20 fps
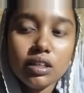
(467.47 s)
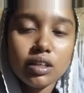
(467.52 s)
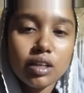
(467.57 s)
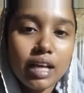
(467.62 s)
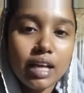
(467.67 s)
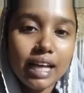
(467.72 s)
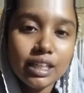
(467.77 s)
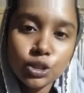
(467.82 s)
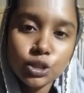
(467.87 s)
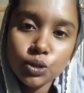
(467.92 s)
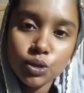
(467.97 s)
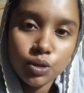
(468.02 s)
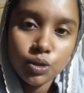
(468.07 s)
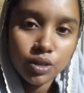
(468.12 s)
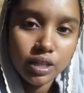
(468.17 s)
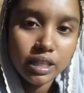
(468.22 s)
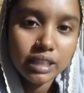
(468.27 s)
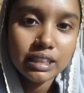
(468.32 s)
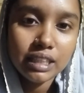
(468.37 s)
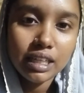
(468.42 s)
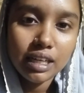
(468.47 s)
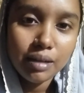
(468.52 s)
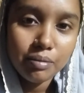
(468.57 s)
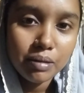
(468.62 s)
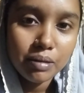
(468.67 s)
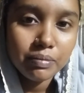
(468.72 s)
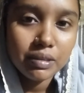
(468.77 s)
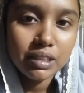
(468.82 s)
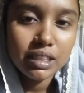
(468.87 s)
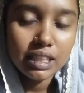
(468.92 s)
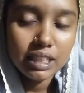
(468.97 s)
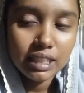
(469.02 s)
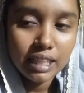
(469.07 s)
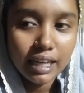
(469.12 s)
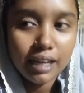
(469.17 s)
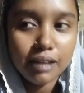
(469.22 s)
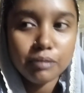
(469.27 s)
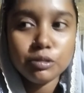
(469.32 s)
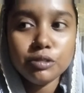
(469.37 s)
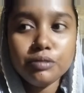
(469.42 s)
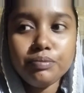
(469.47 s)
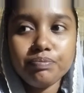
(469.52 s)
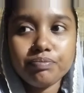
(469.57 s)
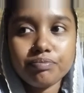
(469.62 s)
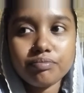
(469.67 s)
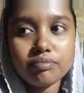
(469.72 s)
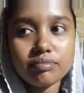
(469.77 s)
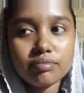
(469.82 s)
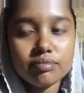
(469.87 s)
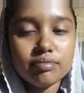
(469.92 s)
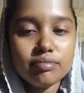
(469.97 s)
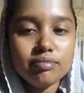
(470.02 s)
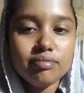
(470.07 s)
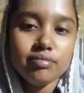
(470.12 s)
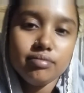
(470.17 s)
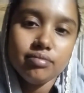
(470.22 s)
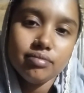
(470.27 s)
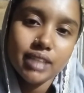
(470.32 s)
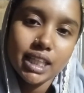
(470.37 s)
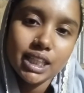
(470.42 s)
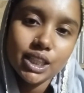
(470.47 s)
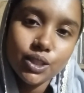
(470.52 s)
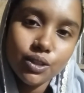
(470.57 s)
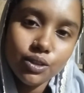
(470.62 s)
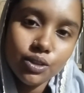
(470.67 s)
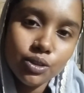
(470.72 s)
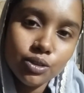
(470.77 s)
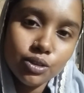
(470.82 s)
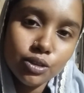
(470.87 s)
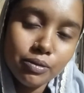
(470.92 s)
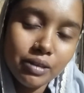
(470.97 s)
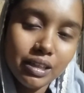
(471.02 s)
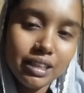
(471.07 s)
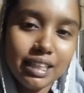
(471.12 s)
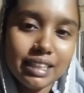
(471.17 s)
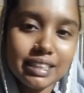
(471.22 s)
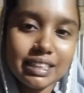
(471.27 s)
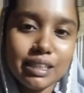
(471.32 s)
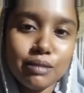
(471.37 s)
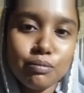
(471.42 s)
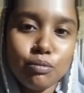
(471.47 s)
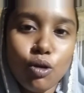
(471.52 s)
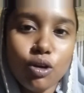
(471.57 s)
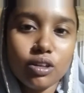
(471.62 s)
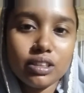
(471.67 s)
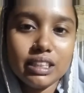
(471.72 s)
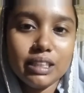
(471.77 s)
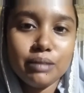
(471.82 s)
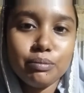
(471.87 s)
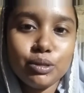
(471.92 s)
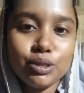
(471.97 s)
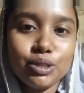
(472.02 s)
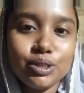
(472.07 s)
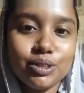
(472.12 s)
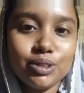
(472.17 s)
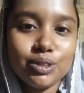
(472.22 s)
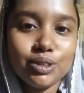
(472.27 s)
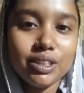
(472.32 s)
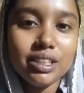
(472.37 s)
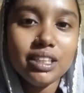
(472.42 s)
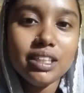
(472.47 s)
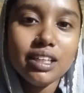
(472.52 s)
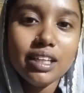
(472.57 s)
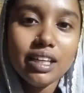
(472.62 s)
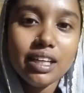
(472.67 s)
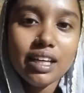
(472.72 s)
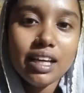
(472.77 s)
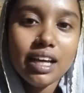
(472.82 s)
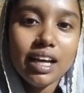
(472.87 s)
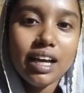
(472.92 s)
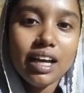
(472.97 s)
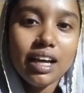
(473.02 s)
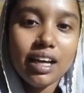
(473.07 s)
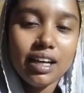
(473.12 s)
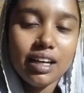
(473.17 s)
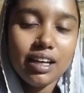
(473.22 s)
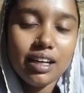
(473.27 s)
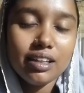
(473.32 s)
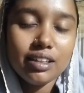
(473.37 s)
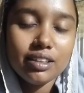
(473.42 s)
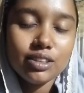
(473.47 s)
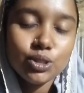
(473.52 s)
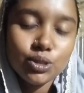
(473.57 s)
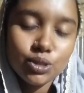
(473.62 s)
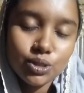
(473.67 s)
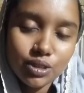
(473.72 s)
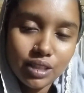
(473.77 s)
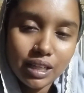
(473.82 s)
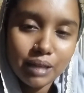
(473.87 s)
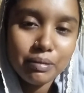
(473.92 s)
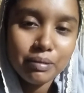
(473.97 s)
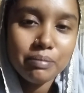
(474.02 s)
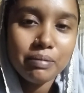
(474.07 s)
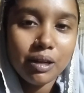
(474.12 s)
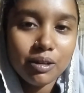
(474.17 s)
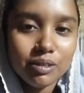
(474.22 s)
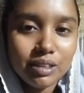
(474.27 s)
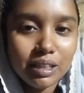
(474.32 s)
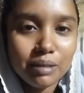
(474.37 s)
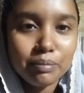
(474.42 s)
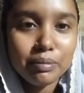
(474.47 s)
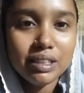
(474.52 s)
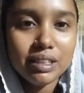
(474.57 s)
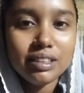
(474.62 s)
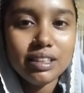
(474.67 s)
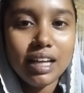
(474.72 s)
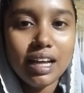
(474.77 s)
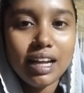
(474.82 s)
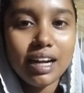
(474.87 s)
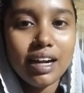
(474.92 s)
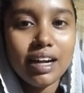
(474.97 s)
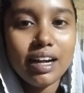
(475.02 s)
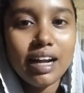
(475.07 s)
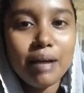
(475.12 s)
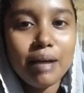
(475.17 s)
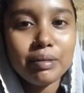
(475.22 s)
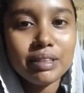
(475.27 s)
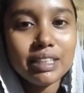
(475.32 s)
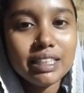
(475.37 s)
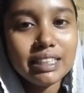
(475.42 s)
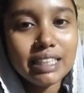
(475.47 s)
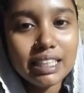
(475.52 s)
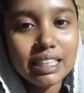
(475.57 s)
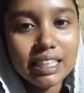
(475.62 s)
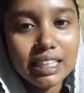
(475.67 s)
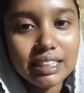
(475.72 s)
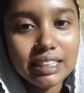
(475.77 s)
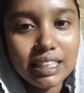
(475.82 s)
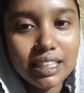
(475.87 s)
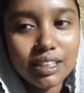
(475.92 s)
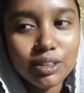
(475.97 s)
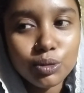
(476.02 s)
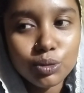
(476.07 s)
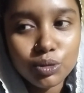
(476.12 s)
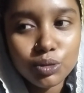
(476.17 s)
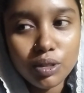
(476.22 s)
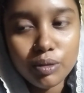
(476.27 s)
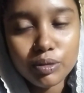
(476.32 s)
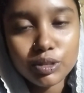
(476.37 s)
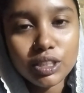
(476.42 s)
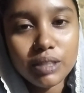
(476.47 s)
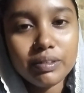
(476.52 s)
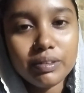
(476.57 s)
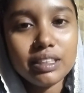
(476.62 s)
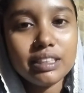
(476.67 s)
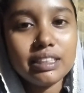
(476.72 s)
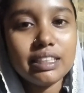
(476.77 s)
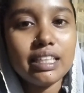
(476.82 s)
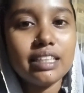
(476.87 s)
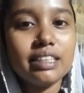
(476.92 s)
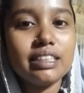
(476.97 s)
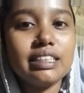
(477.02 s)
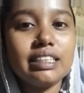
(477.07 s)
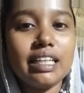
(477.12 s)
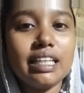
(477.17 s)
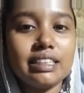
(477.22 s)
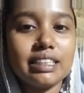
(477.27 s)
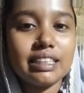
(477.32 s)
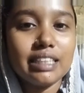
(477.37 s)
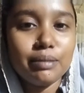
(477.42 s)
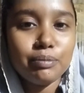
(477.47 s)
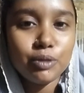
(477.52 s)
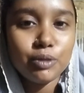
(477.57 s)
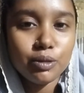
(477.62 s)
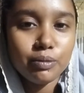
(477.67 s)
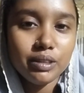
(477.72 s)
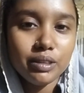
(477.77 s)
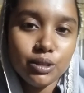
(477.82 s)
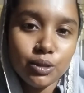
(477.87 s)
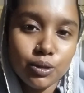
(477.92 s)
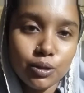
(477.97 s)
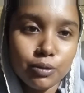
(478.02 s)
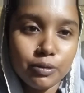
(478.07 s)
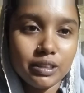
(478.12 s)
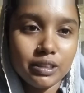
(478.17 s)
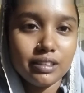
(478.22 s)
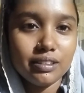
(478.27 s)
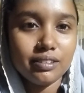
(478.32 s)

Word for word: কাজ শুরু হলে ইনশাল্লাহ আমি আপনাদেরকে দেখাবো তো ধন্যবাদ আজকের ব্লগটি এই পর্যন্তই সুস্থ থাকবেন ভালো থাকবেন আর আমাদের চ্যানেলে যারা নতুন অবশ্যই আমাদের চ্যানেলটি সাবস্ক্রাইব করবেন ধন্যবাদ